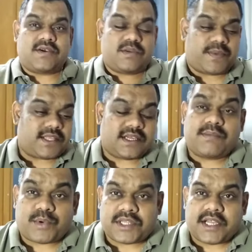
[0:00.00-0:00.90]
கொஞ்சம் பார்த்துங்க
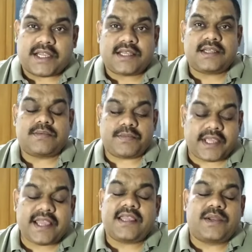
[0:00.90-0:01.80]
பொறுத்துக்குங்க
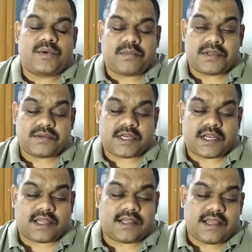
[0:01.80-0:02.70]
ஏன் இருக்கும் அப்படின்னு
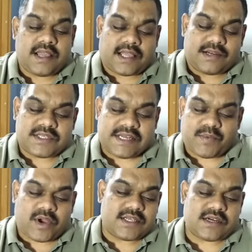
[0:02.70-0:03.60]
சொல்லிட்டீங்கன்னா அது நான் ஒரு சில
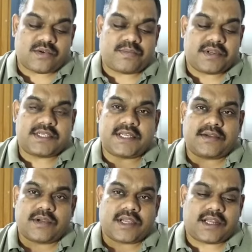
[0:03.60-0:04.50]
பாயிண்ட்ஸ்லாம் நோட் பண்ணி வச்சிருக்கேன்
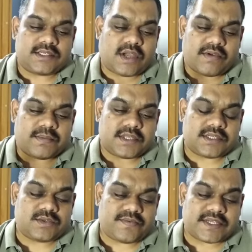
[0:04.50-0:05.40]
ஓகேங்களா ஸோ அவரை
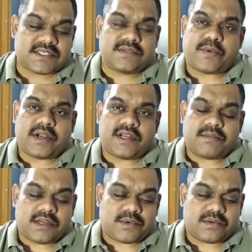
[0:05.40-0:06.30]
ஸோ ஃபஸ்ட் பாயிண்ட் நம்ம
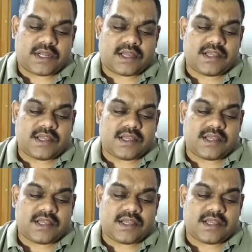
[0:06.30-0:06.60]
என்ன பண்ணணும்னா